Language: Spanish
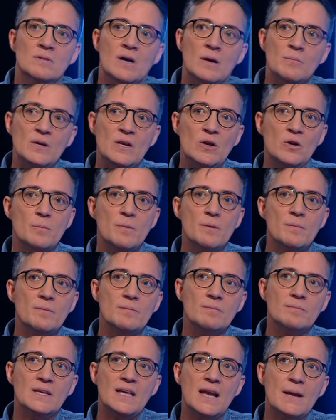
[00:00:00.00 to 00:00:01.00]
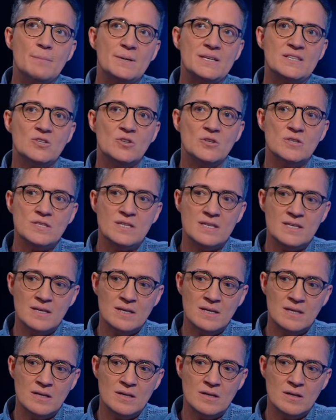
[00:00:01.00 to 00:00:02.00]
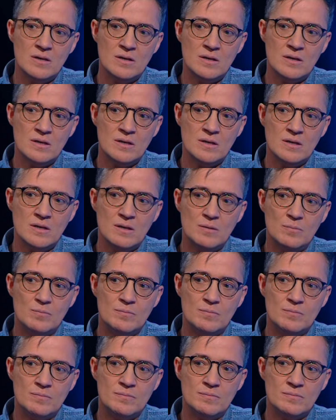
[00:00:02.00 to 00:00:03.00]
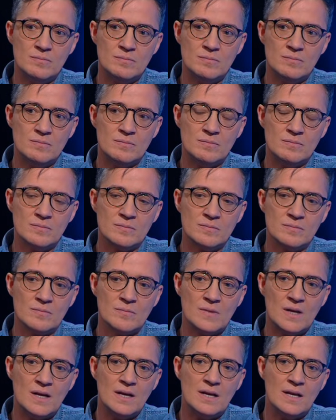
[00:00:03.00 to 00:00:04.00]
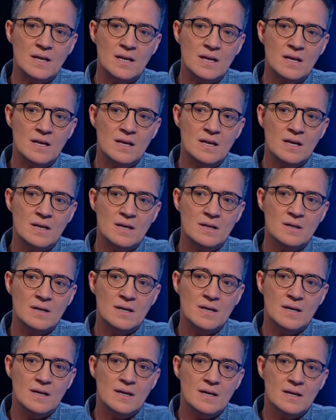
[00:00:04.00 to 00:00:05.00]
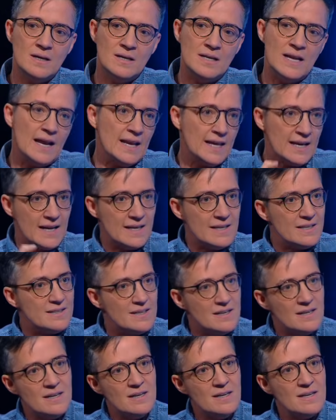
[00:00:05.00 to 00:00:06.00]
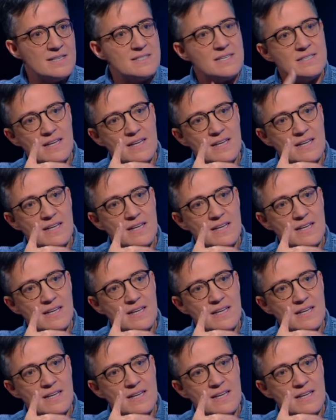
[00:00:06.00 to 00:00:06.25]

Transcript: a mí lo que me, da la impresión es que eh, la legalidad, las